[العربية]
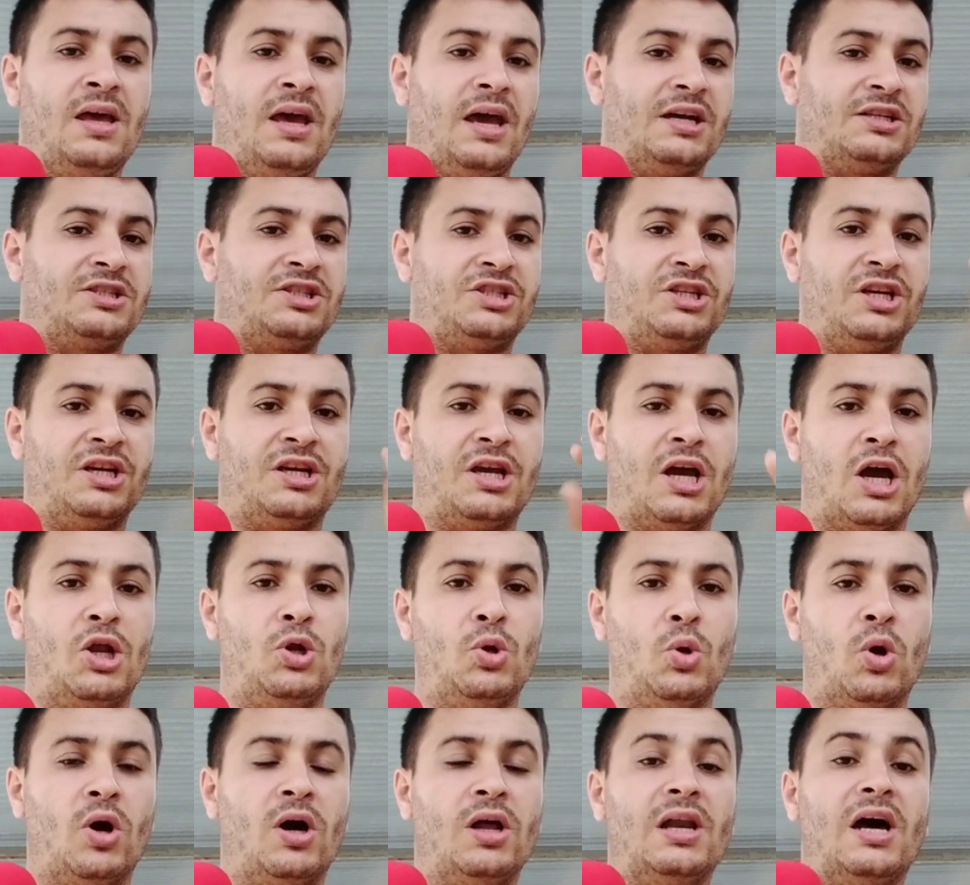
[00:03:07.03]
هادشي
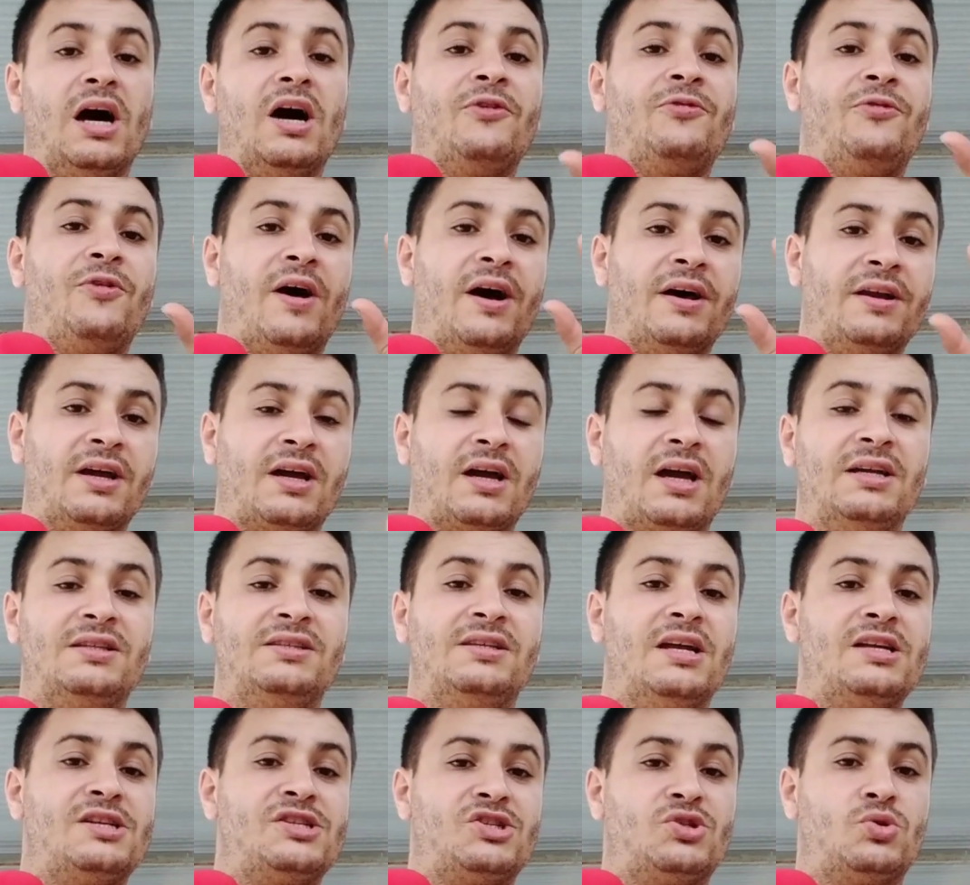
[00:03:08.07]
قالوه الافارقه
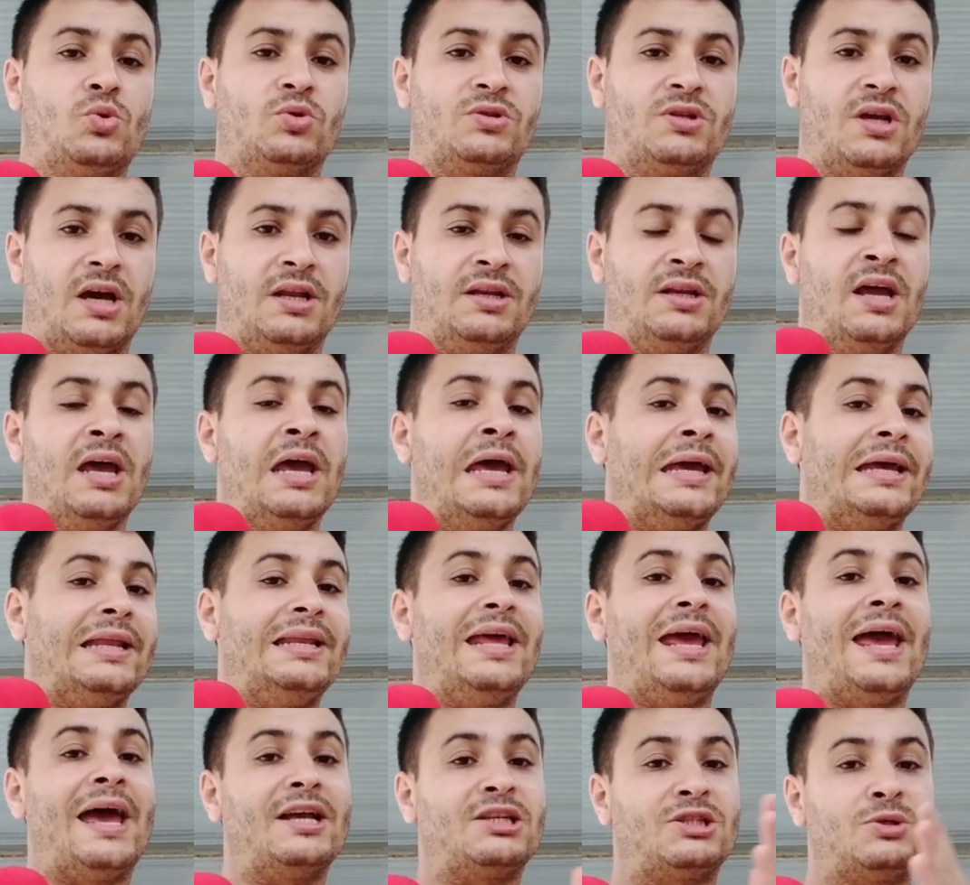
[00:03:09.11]
ديال السودان
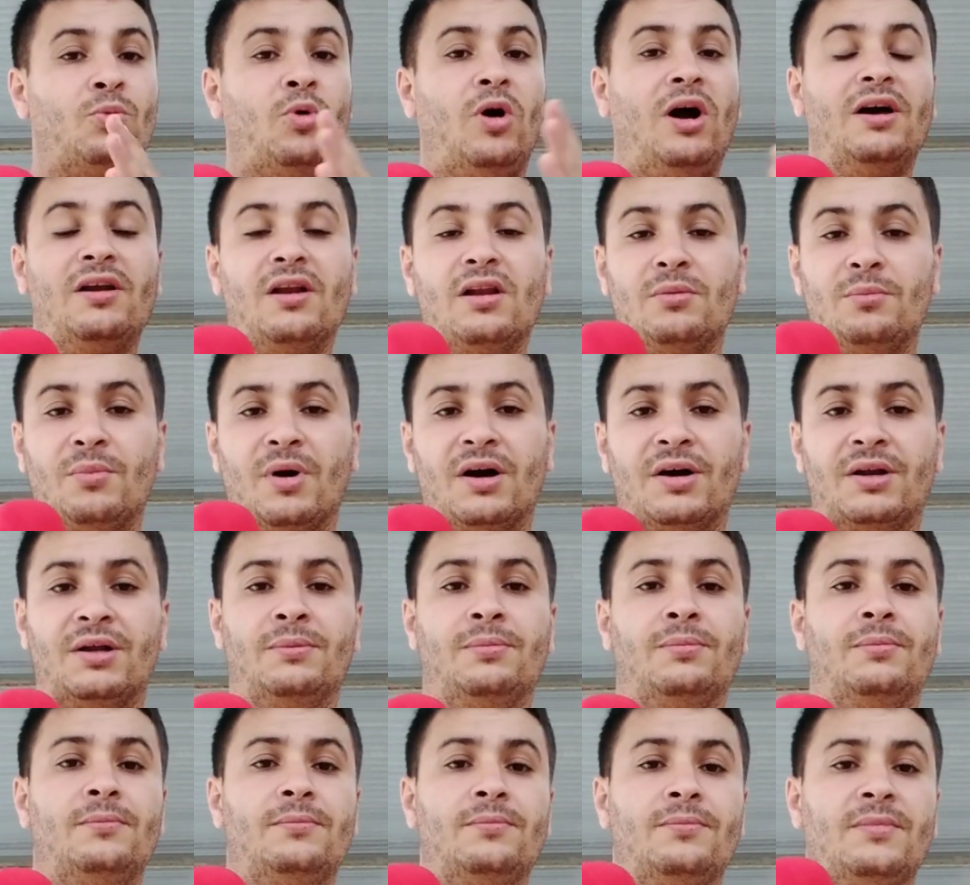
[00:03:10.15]
اللي هاجموا على
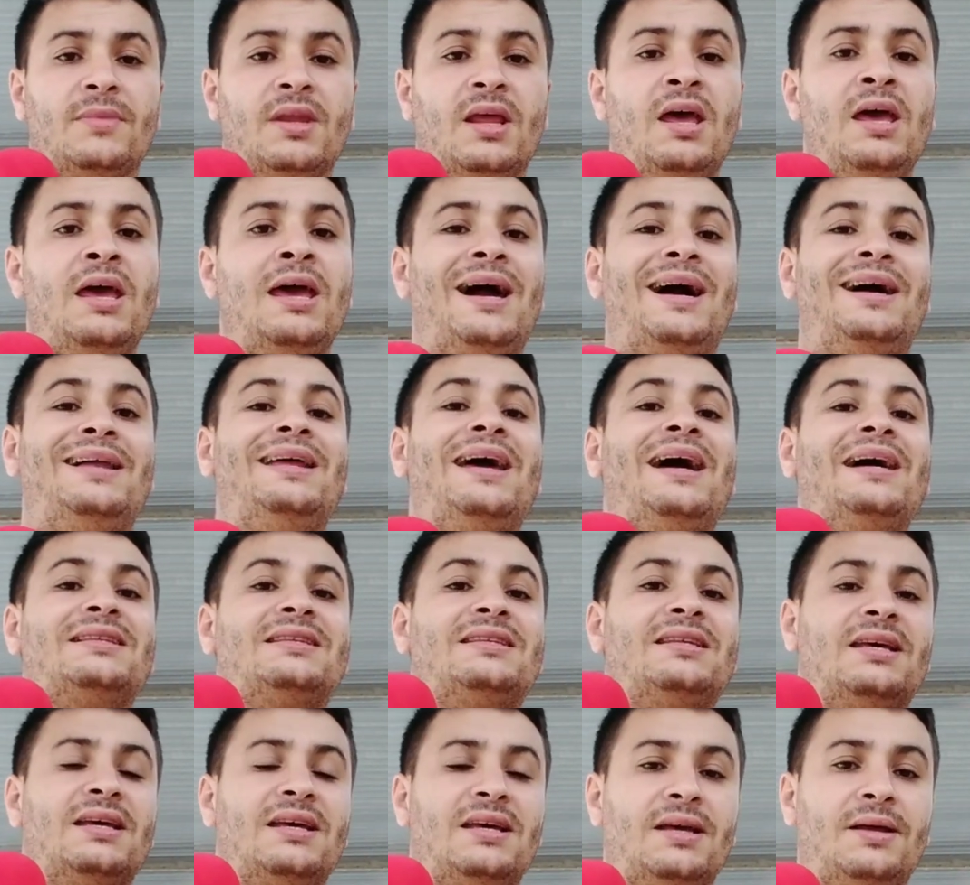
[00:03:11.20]
المغرب على
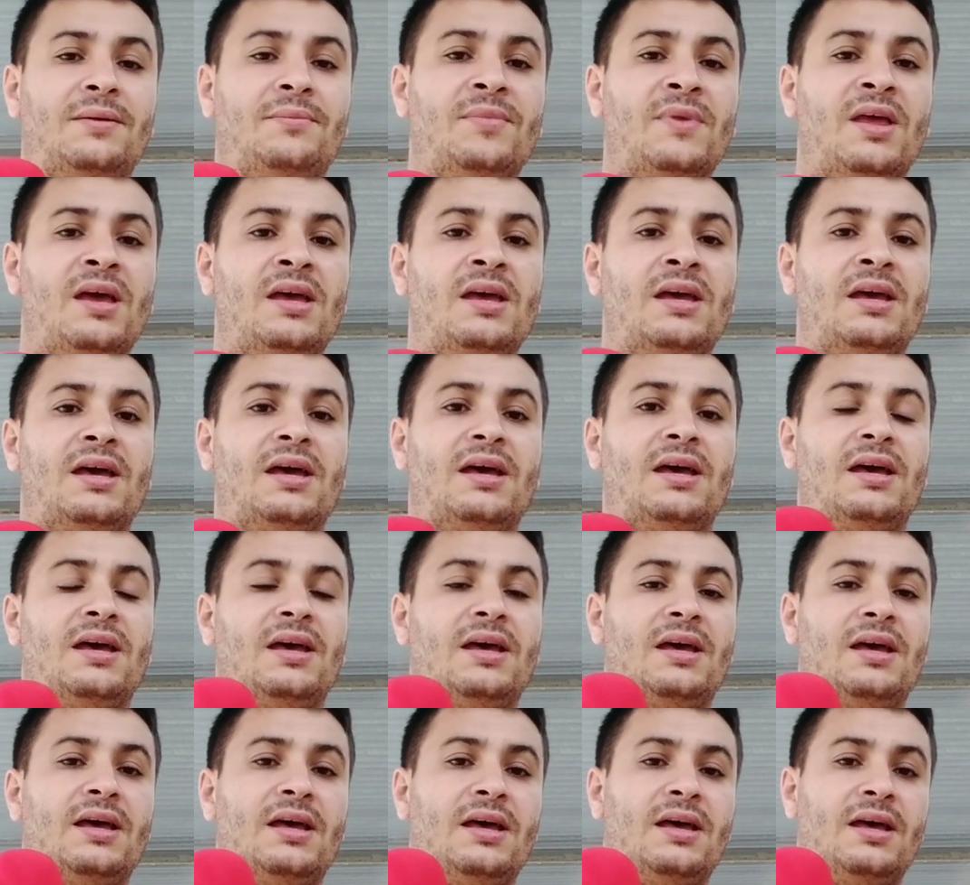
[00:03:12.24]
هاد آه,
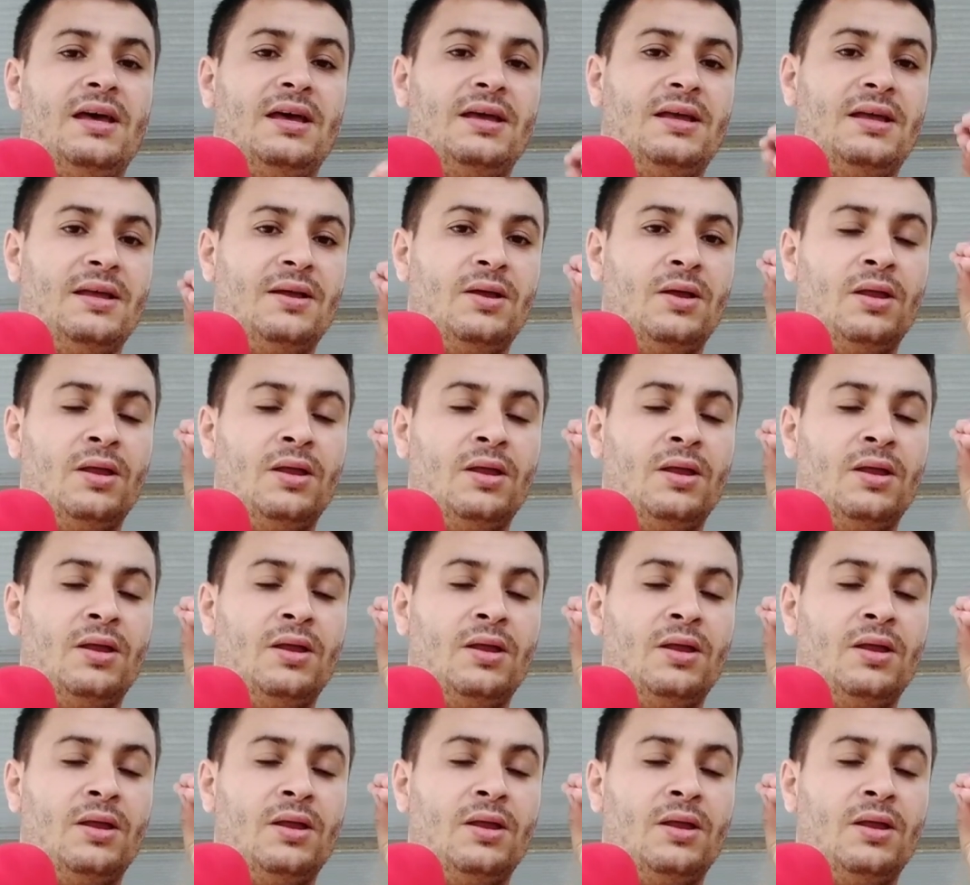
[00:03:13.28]
آه،